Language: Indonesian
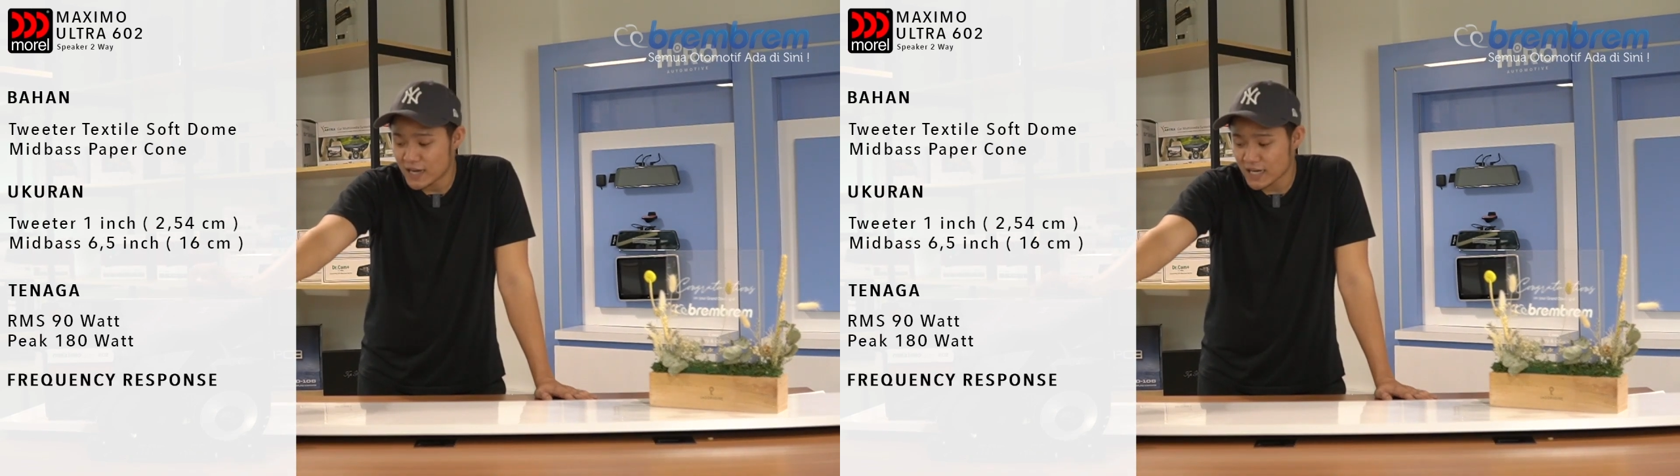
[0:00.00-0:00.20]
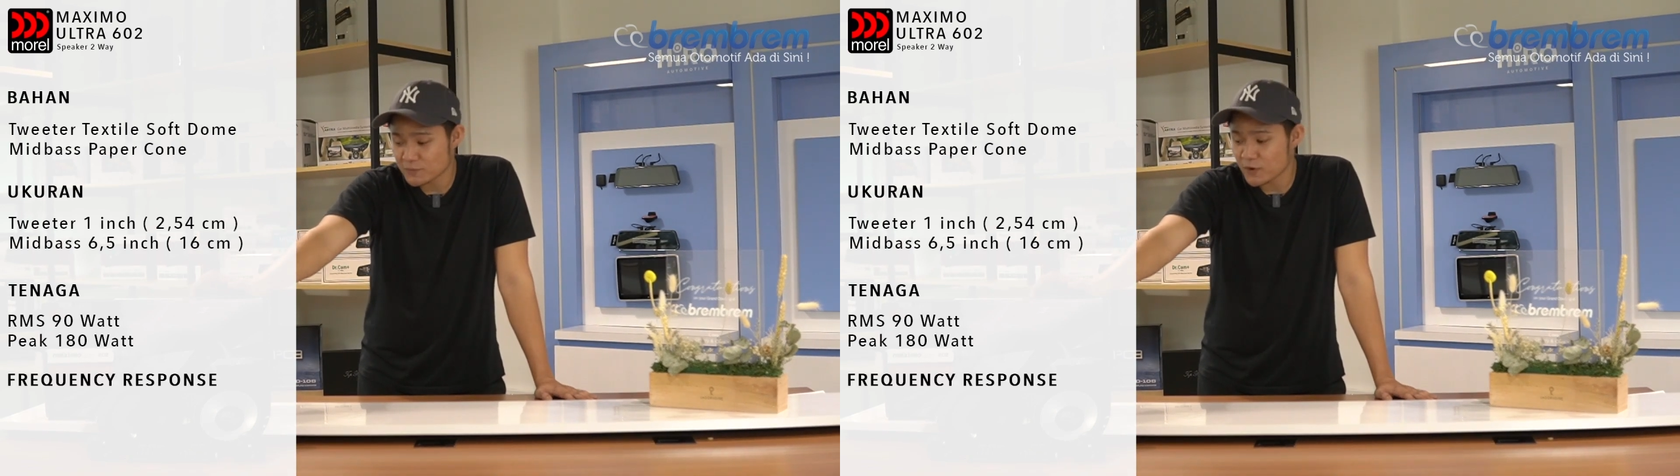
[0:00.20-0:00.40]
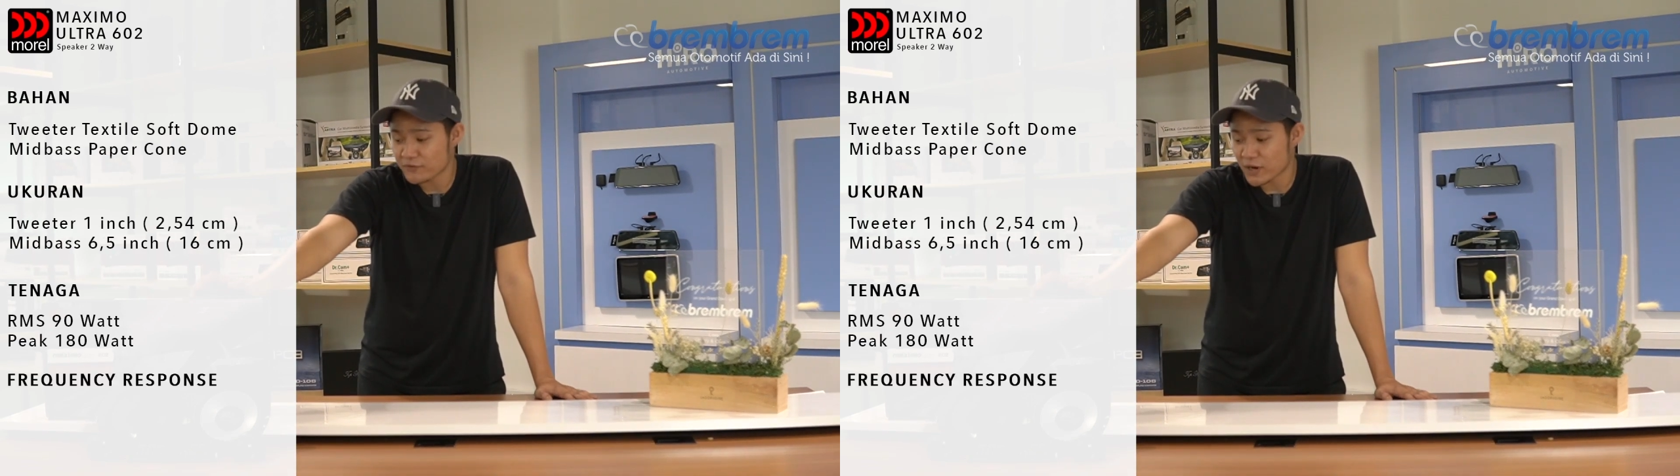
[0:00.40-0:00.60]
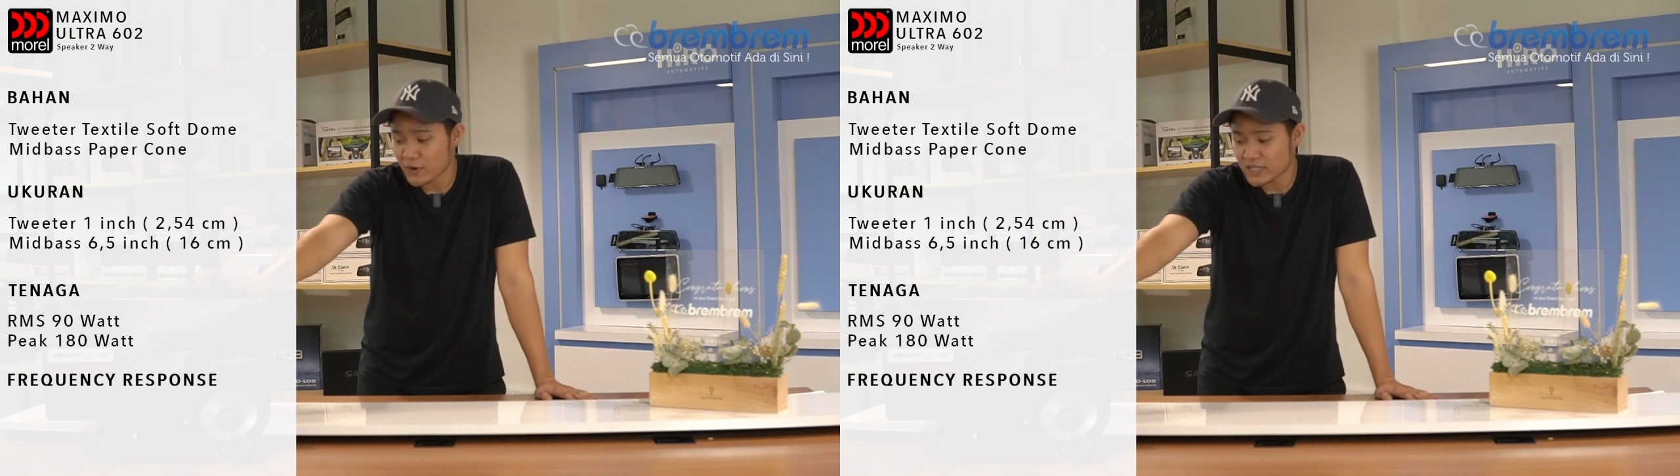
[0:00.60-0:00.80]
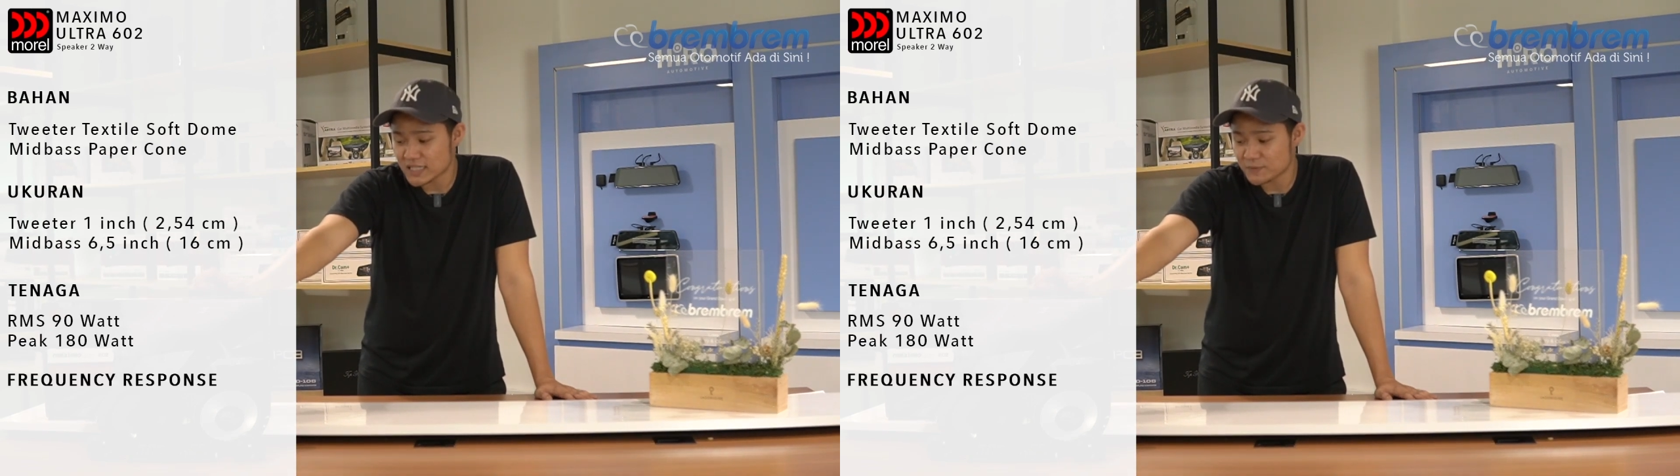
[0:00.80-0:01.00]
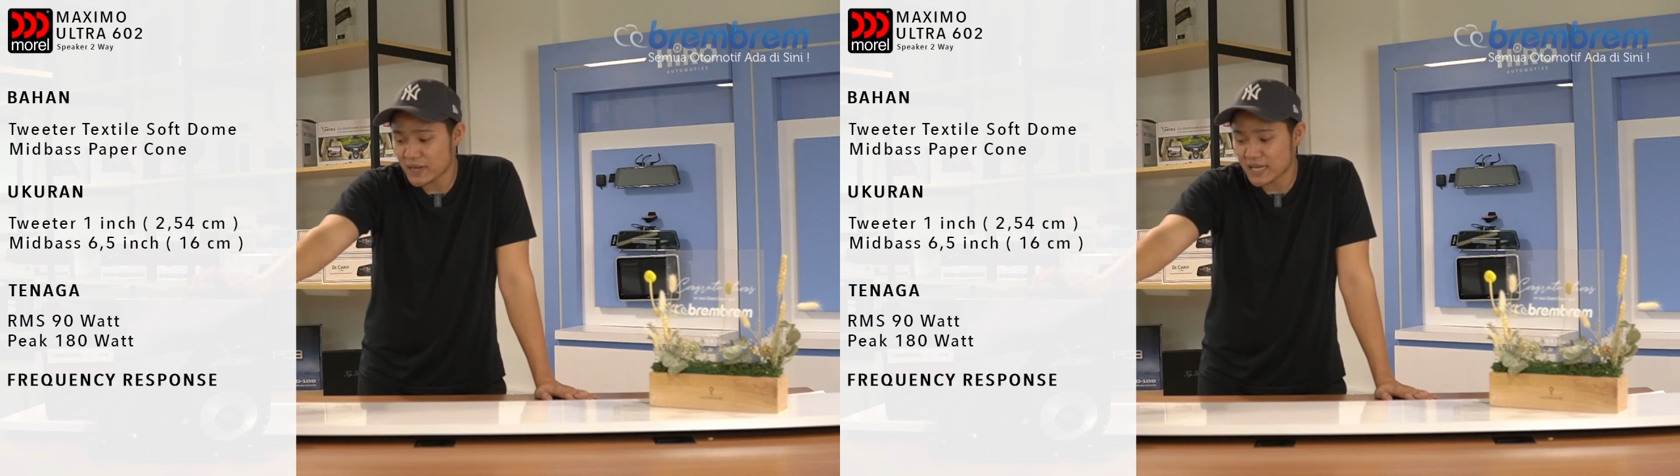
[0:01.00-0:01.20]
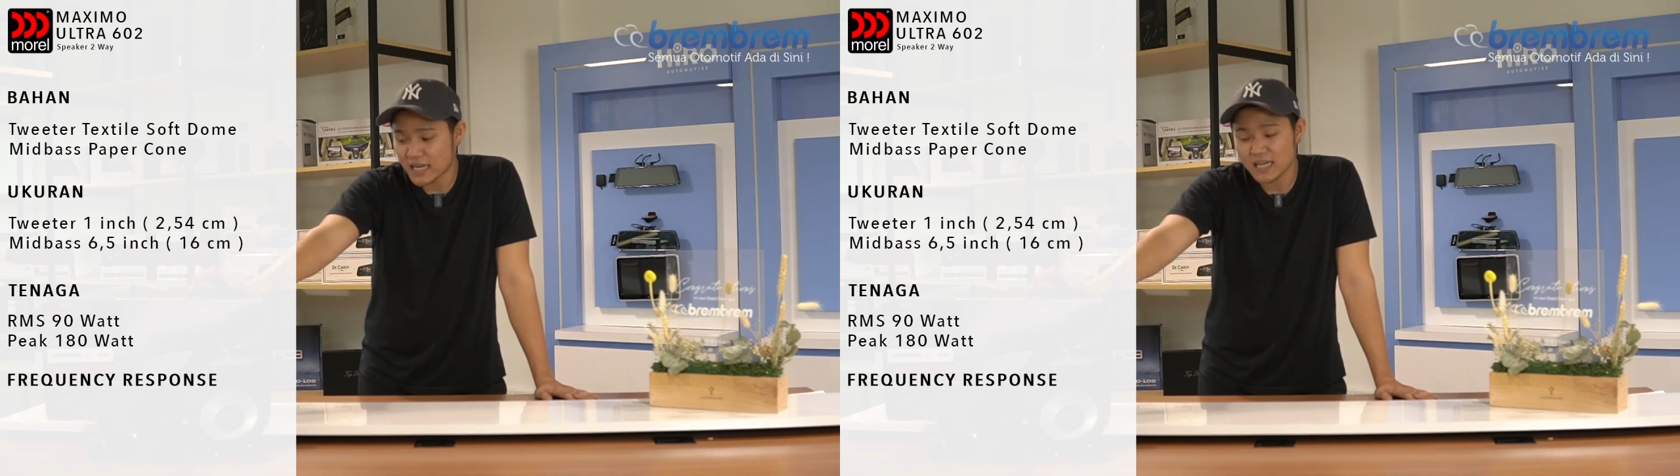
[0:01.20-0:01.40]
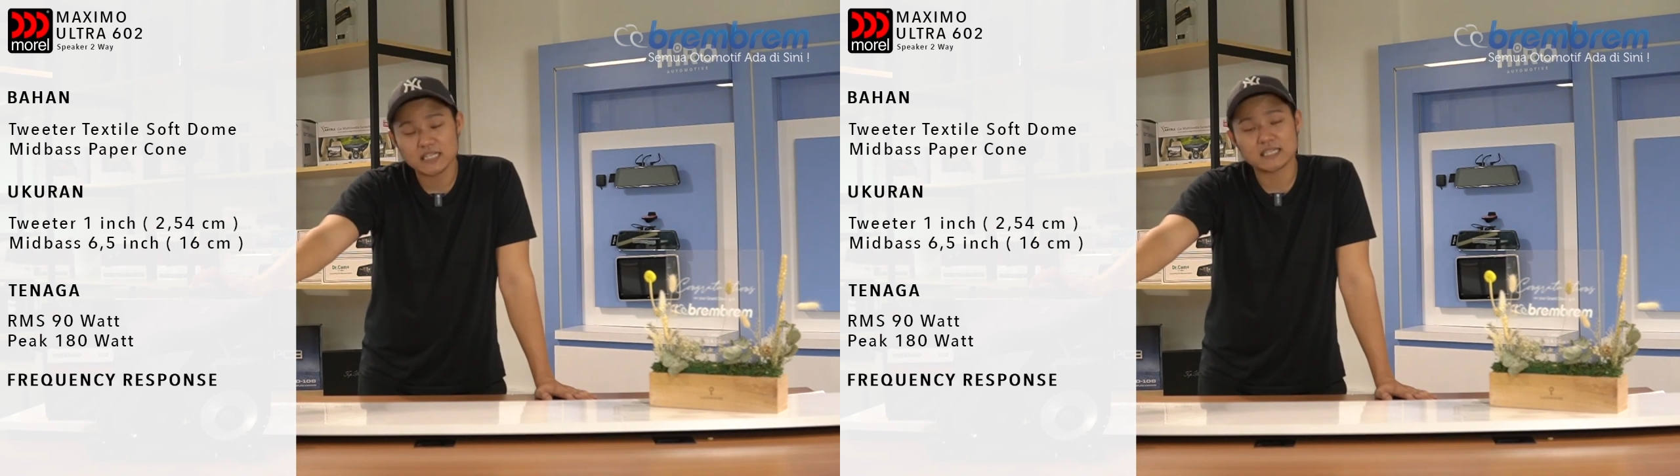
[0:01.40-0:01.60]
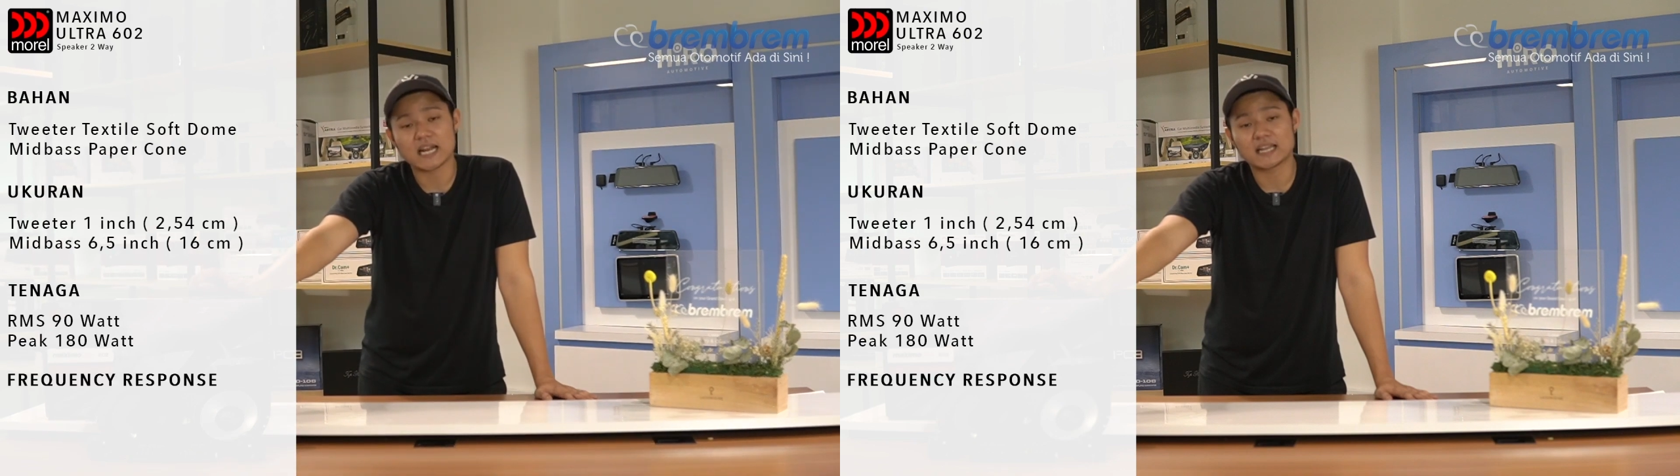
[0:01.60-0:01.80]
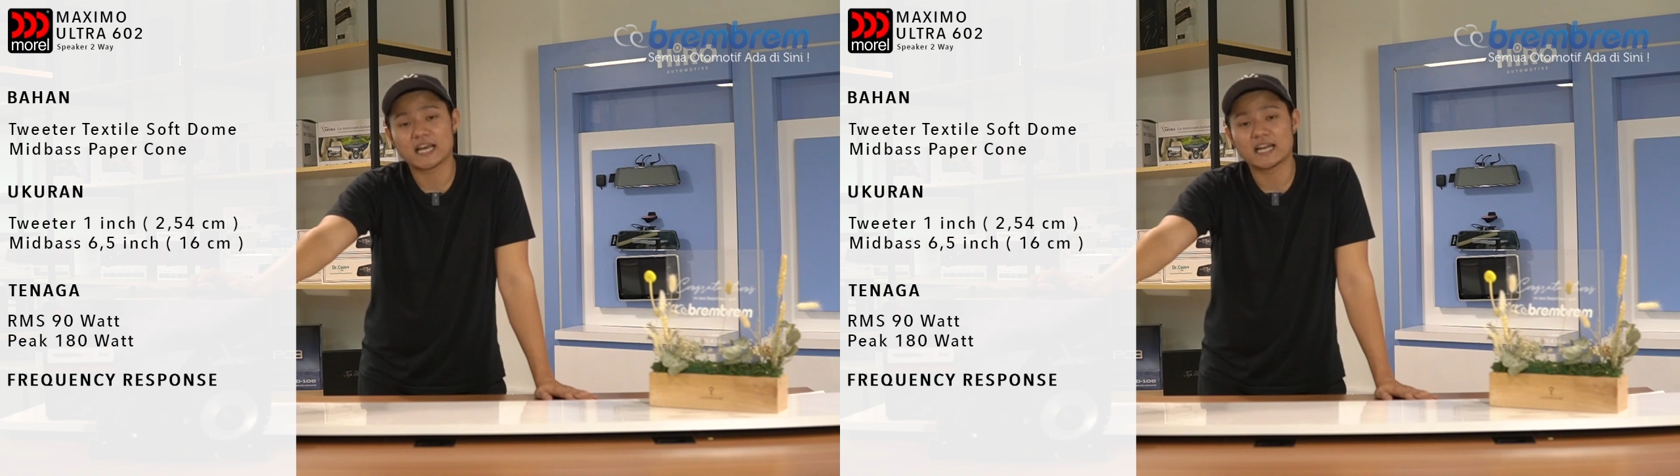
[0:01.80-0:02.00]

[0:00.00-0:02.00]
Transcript: Respon frekuensi speaker ini start